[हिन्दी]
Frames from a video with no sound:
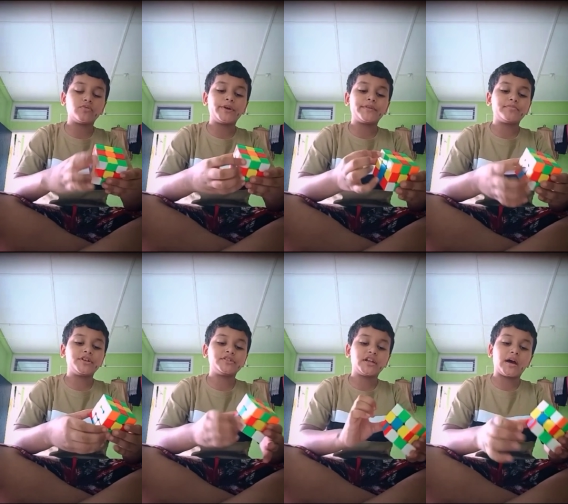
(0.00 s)
हूँ
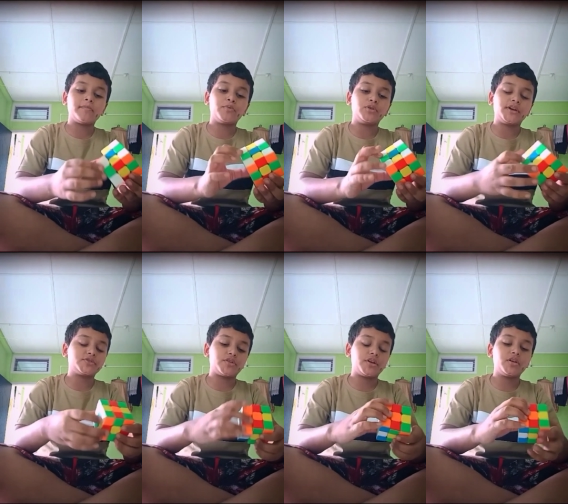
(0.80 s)
मुझे इसका नाम भूल गया
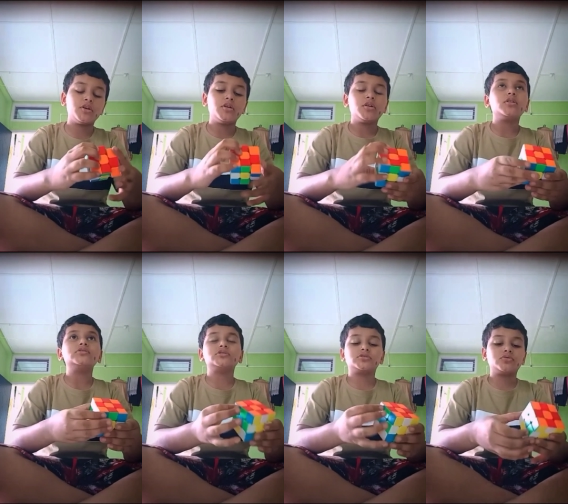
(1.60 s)
सॉरी
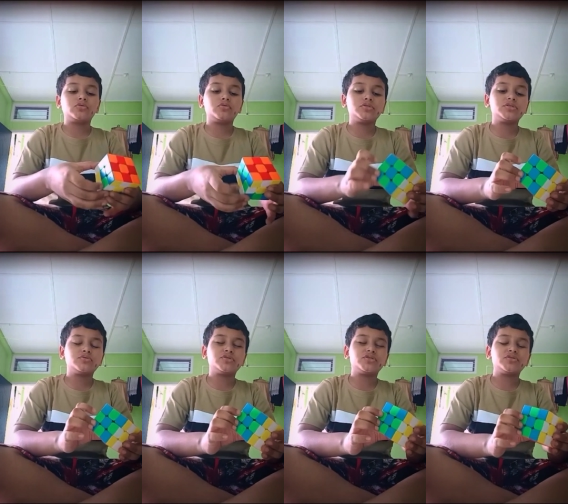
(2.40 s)
और
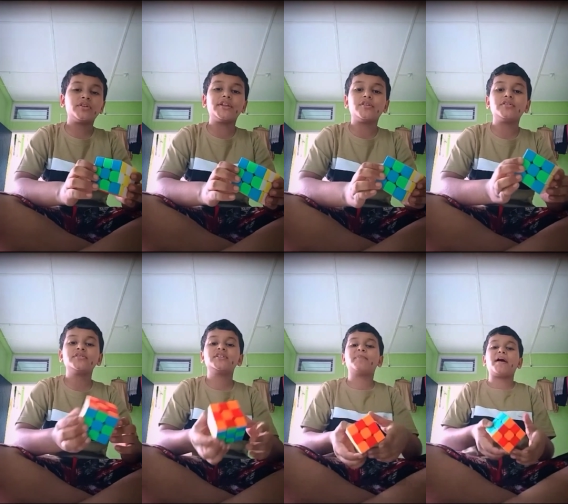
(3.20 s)
कुछ तो ये
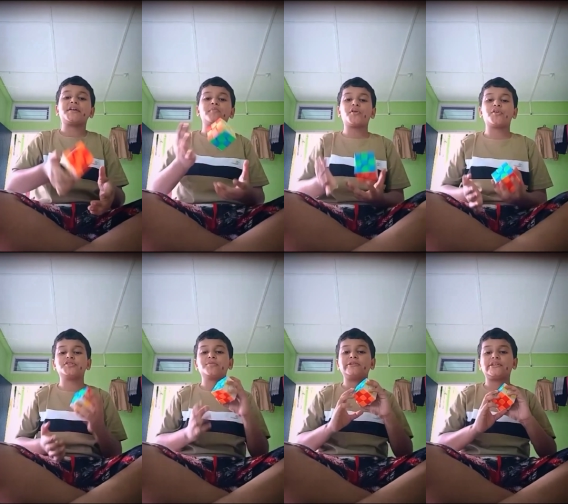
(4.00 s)
देखो ये पैटर्न बहुत
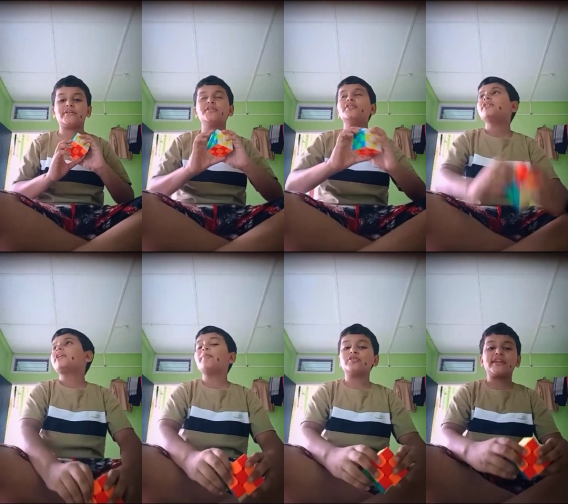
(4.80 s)
औसम लगता है
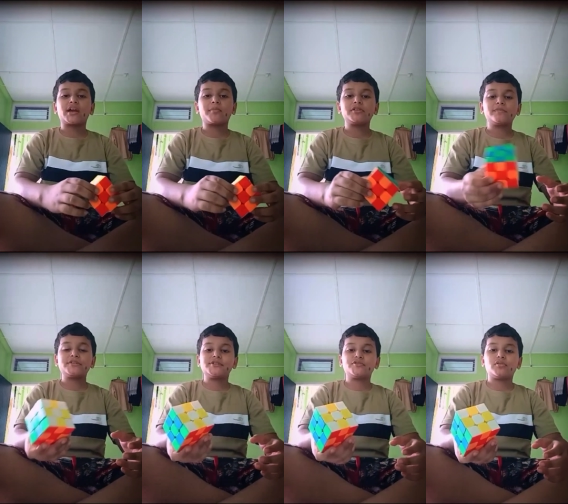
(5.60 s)
क्या बोलता है कमेंट्स में
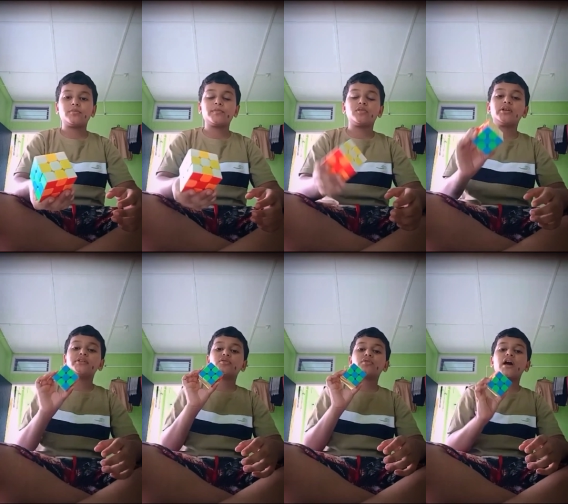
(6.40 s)
इस, इसको भी बोलना
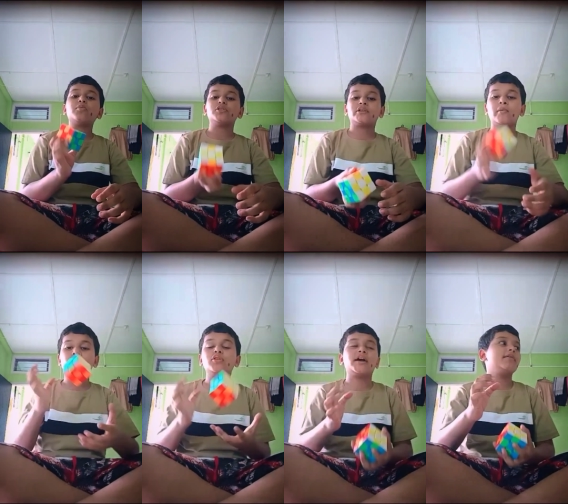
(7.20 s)
इसको क्या बोलता है
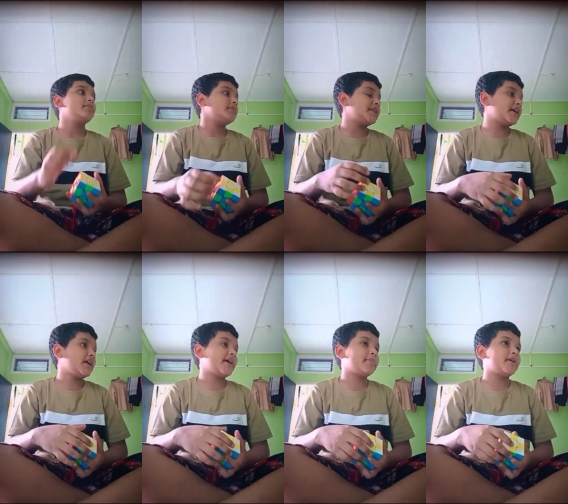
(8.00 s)
मैं भूल गया मैं
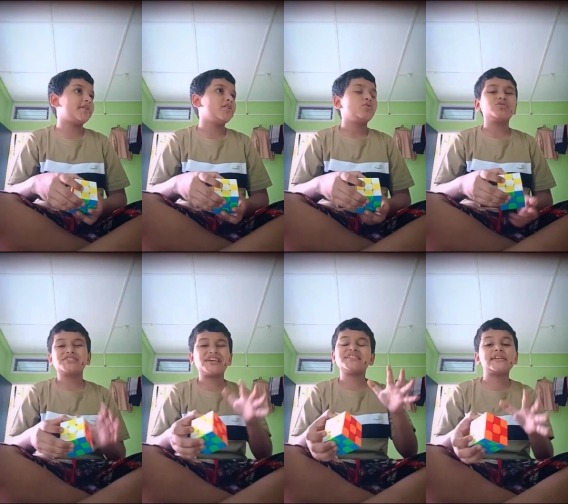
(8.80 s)
देखा था एक मिनट कुछ
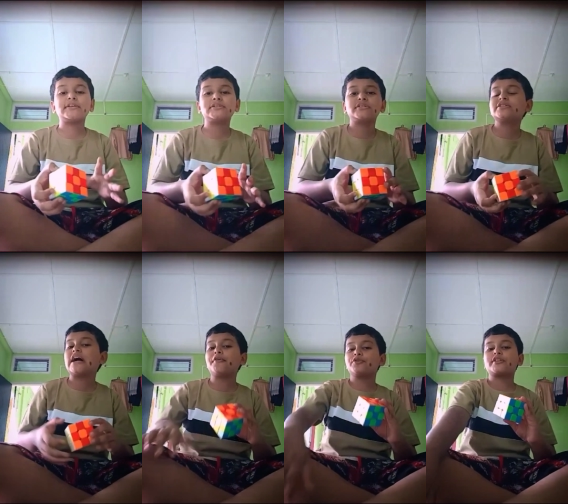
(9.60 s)
सी से
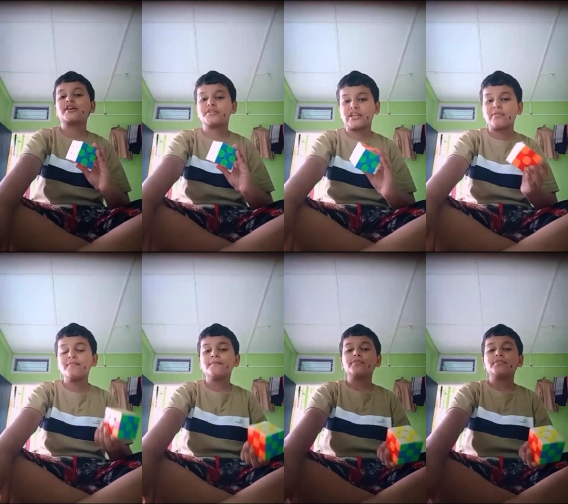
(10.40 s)
स्टार्ट होता था इसका नाम